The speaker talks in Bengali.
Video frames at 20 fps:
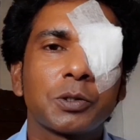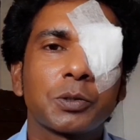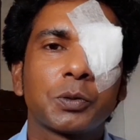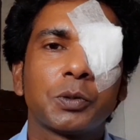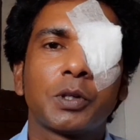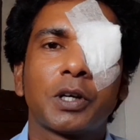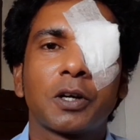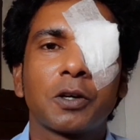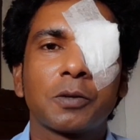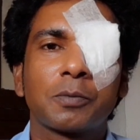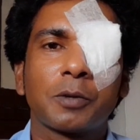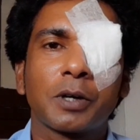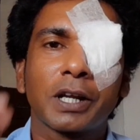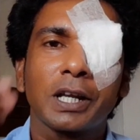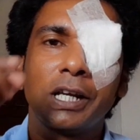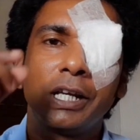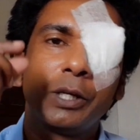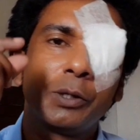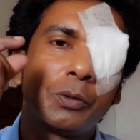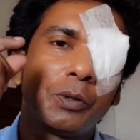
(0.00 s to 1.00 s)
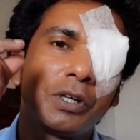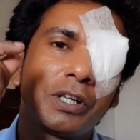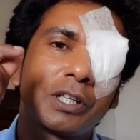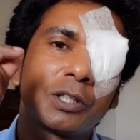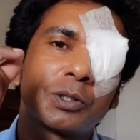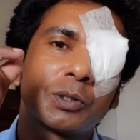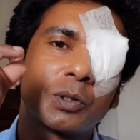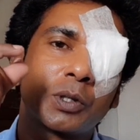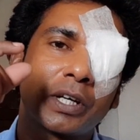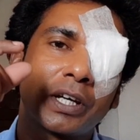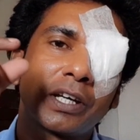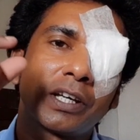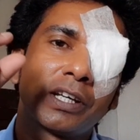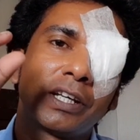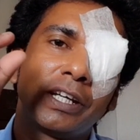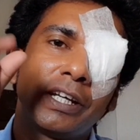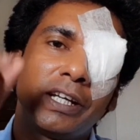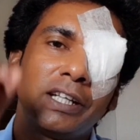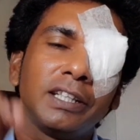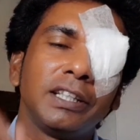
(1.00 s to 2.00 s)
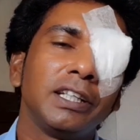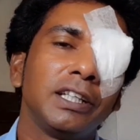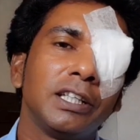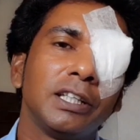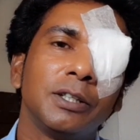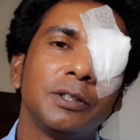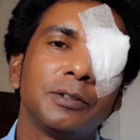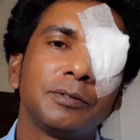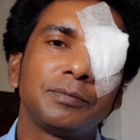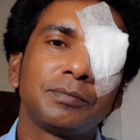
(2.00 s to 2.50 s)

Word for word: শোয়ানোর পরে লিকুইডটা চোখে দিয়ে দিল